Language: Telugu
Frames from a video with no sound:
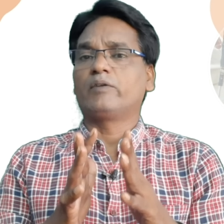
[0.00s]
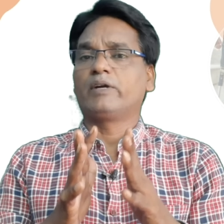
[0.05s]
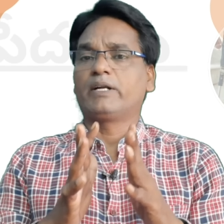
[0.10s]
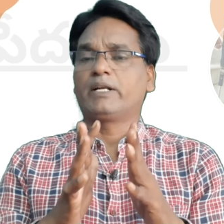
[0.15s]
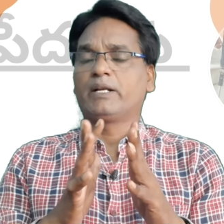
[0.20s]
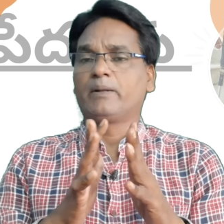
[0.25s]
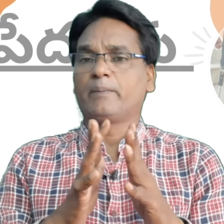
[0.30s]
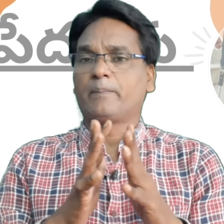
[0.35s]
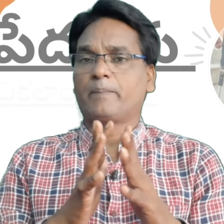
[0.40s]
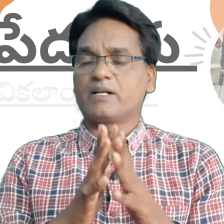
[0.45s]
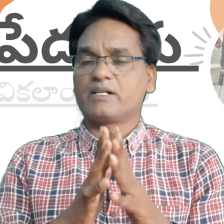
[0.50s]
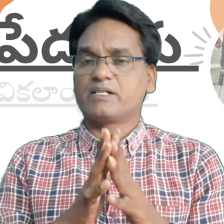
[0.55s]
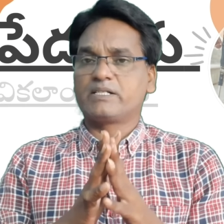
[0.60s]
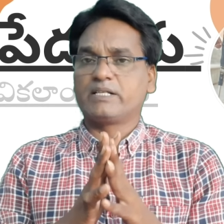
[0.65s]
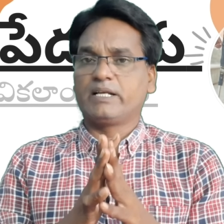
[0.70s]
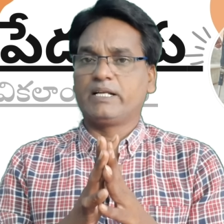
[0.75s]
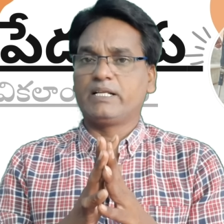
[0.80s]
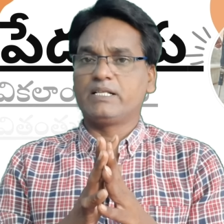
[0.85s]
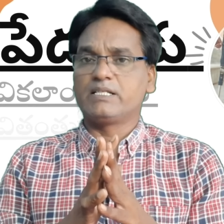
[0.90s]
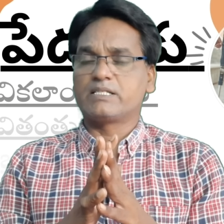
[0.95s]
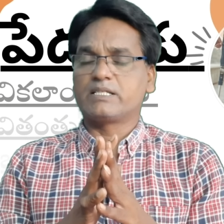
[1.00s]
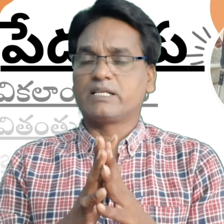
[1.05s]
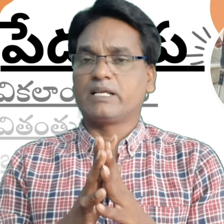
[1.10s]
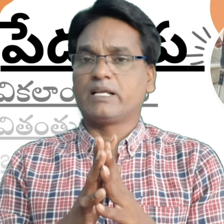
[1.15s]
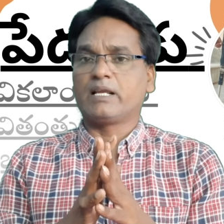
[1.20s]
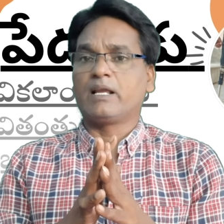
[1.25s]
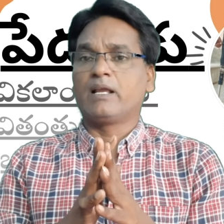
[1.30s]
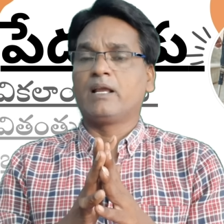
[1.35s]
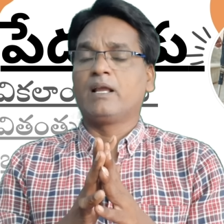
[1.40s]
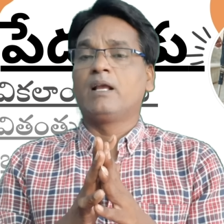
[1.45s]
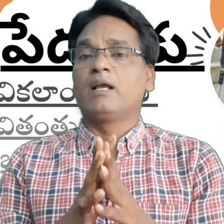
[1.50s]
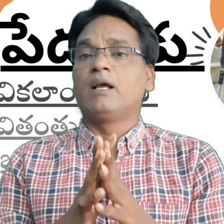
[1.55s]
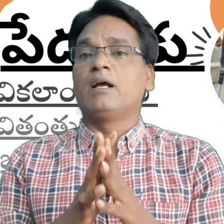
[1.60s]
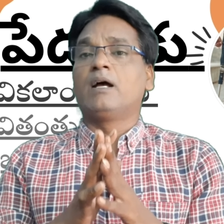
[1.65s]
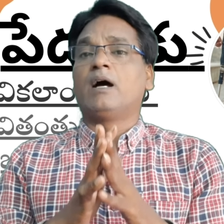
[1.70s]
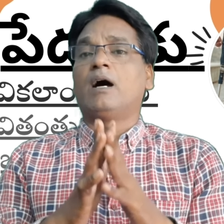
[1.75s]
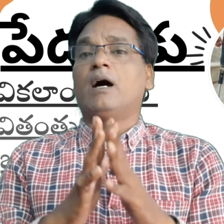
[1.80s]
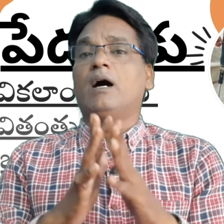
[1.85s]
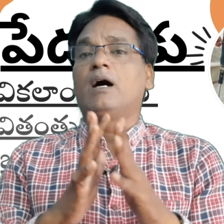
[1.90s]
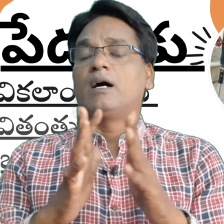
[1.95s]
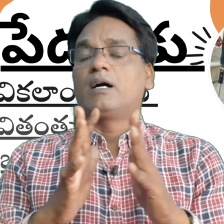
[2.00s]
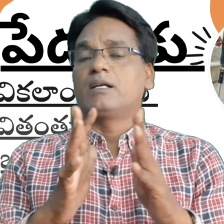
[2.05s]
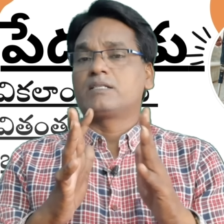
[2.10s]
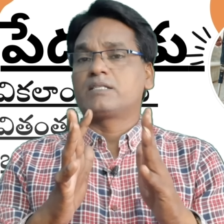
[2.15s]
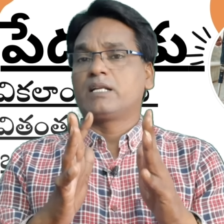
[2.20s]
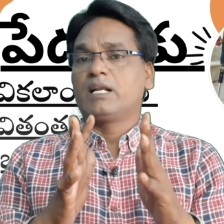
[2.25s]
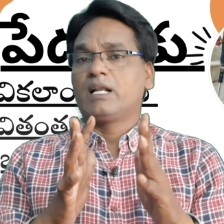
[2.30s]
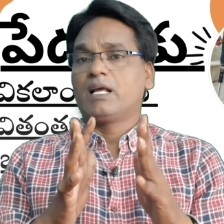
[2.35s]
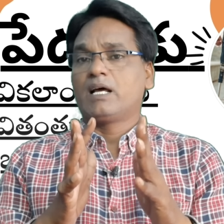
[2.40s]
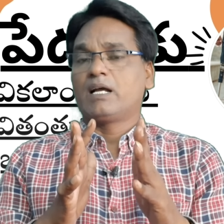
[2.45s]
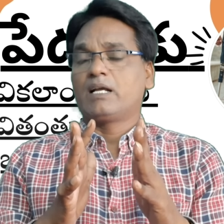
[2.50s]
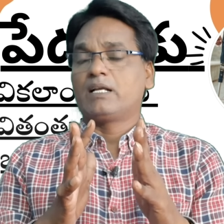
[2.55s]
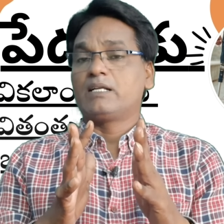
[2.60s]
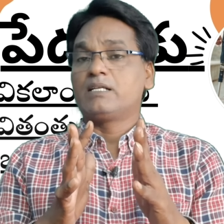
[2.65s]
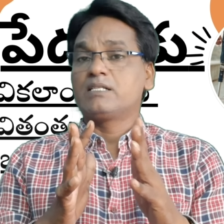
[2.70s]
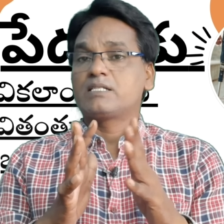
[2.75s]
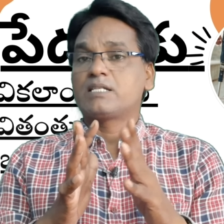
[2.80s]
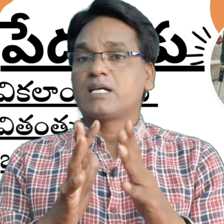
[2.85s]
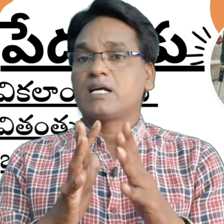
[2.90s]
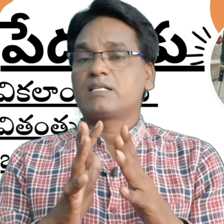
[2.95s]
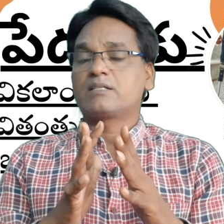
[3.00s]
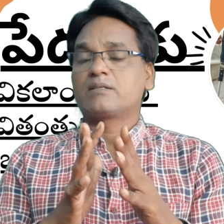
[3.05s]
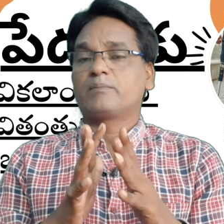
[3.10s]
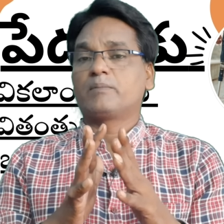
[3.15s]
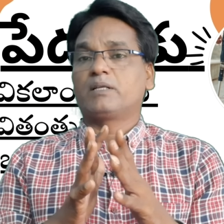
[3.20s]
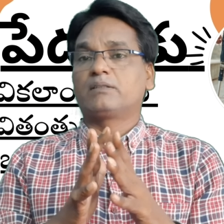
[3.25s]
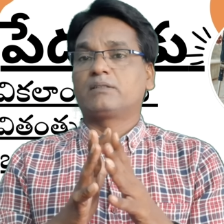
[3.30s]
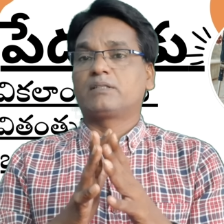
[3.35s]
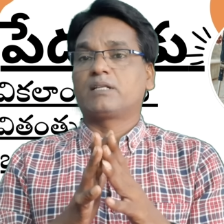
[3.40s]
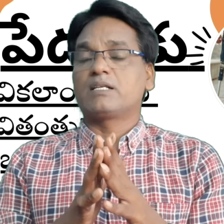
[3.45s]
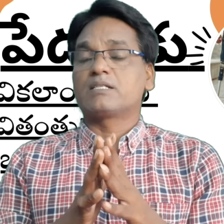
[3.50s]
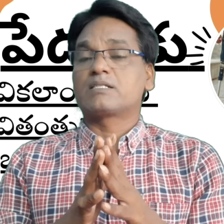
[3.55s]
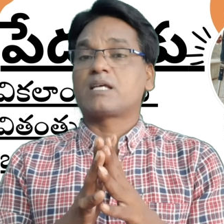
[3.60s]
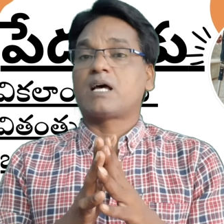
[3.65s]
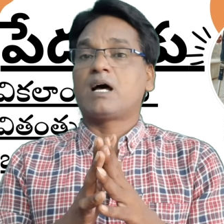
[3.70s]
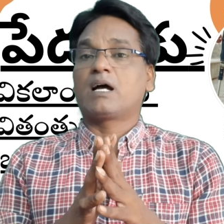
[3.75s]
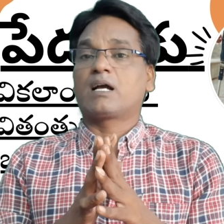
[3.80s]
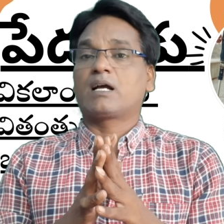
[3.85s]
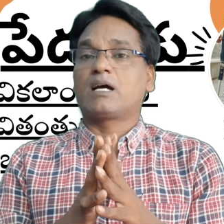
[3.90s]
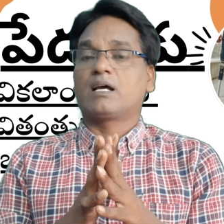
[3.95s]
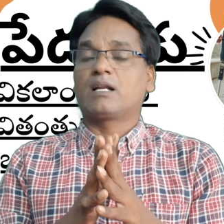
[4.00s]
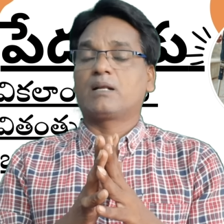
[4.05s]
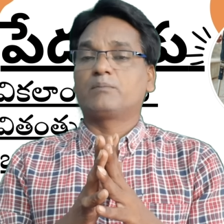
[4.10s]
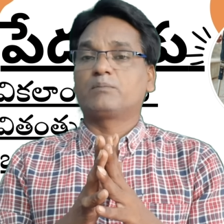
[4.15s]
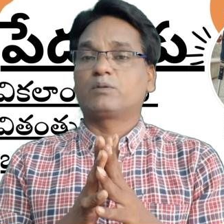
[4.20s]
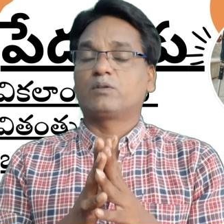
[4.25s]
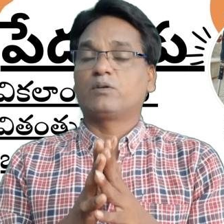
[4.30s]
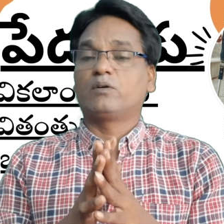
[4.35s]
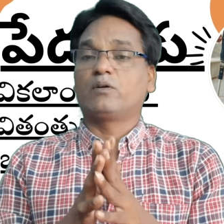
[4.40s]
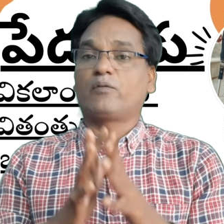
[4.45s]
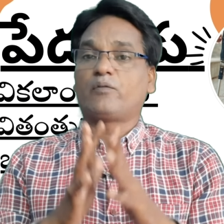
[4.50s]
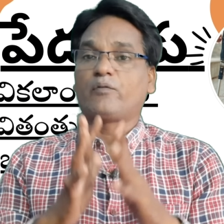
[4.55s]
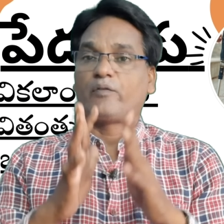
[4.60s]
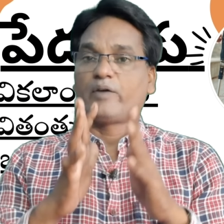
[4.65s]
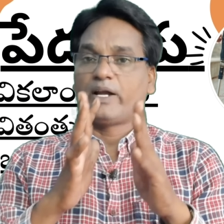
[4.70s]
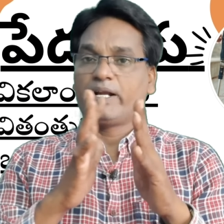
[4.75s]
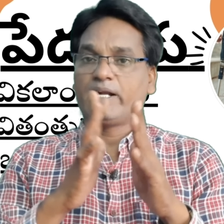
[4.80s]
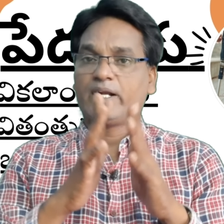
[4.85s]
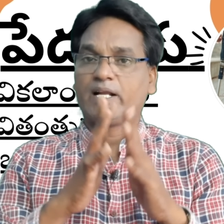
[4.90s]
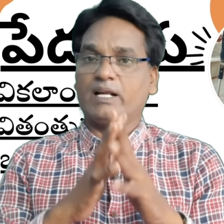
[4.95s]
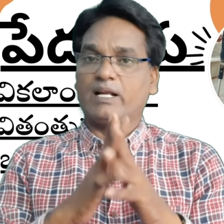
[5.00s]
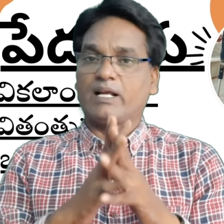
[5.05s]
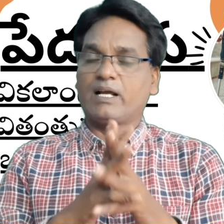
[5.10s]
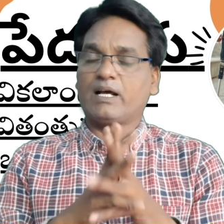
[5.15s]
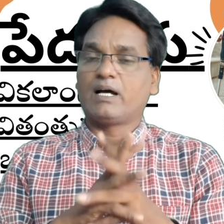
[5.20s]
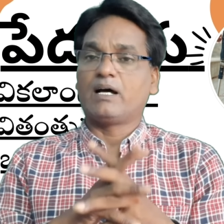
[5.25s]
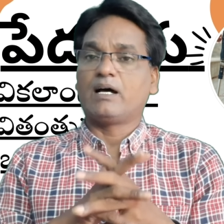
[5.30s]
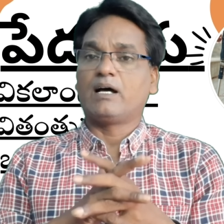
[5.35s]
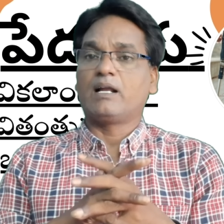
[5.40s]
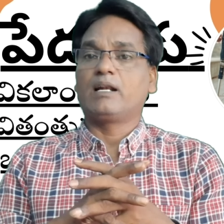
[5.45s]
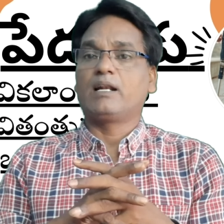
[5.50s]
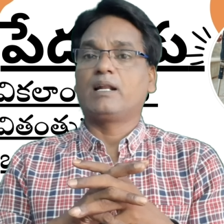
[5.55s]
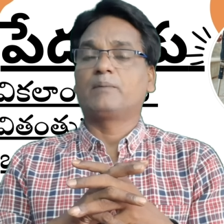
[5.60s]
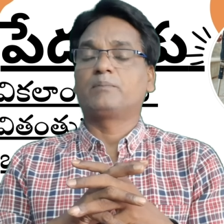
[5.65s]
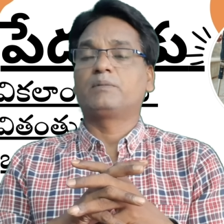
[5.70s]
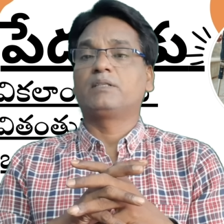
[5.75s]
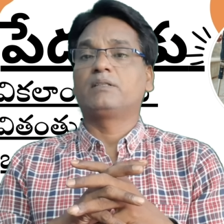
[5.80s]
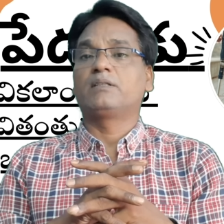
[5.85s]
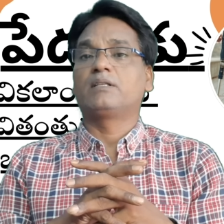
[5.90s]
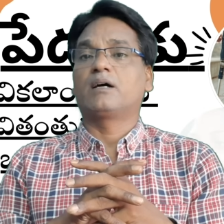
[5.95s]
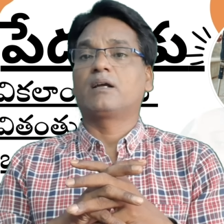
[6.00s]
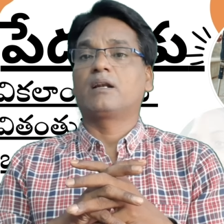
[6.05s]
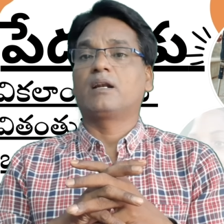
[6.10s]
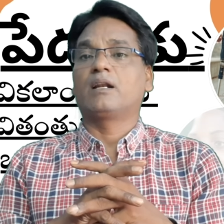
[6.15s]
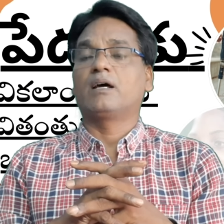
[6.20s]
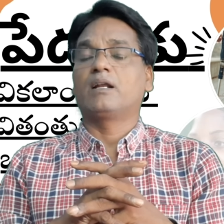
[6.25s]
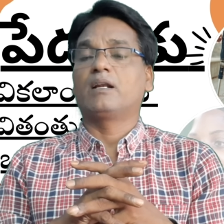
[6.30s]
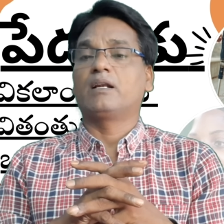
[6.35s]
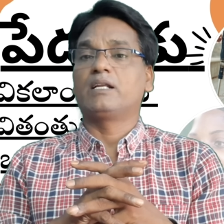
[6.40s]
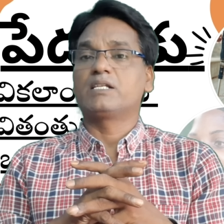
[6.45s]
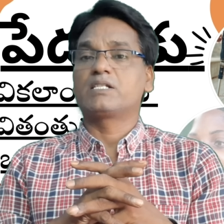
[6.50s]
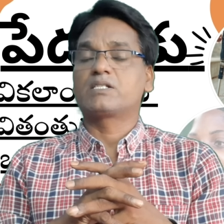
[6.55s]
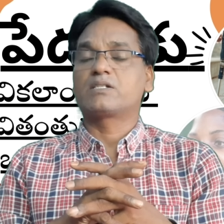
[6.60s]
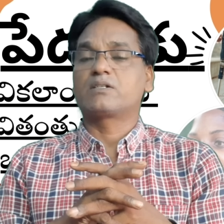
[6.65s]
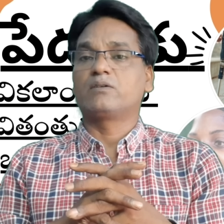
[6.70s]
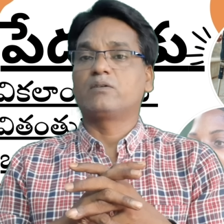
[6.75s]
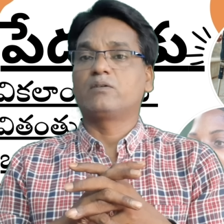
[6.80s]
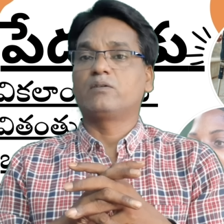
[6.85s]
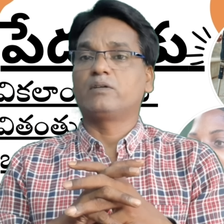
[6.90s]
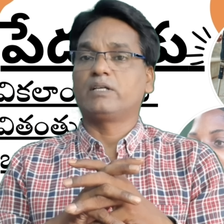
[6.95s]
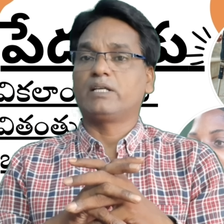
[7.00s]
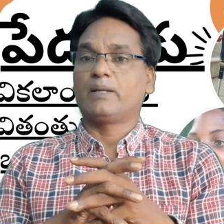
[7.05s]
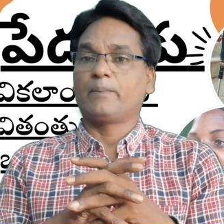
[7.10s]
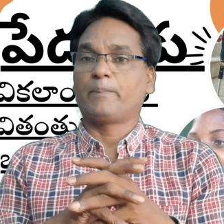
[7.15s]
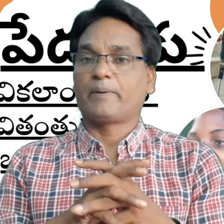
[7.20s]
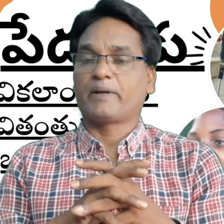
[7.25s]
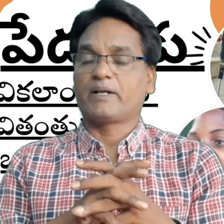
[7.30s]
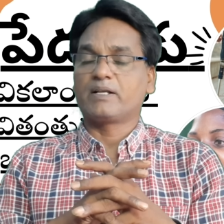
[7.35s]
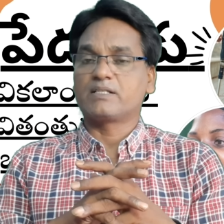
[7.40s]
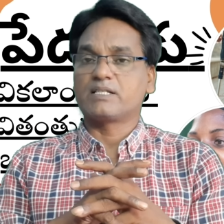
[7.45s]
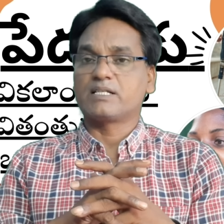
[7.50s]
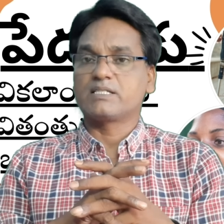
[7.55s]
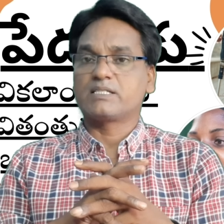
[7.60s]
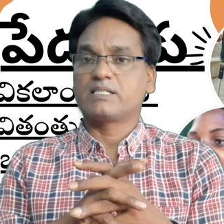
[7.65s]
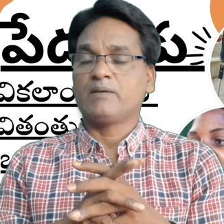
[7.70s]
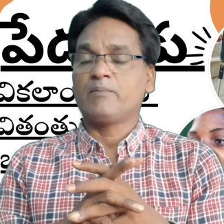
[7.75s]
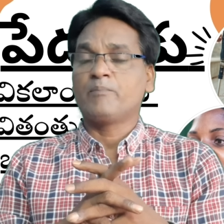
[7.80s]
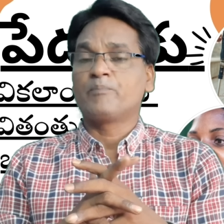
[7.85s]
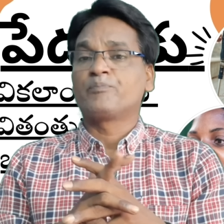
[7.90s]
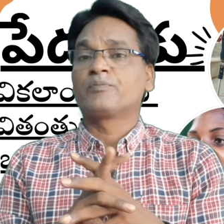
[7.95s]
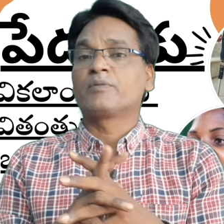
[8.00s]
వీటిని పరిశీలించి ఆ జిల్లా ఇన్ఛార్జ్ మంత్రి సహకారంతో ఫైనల్గా లబ్ధిదారుల లిస్టును ఎంపిక చేసి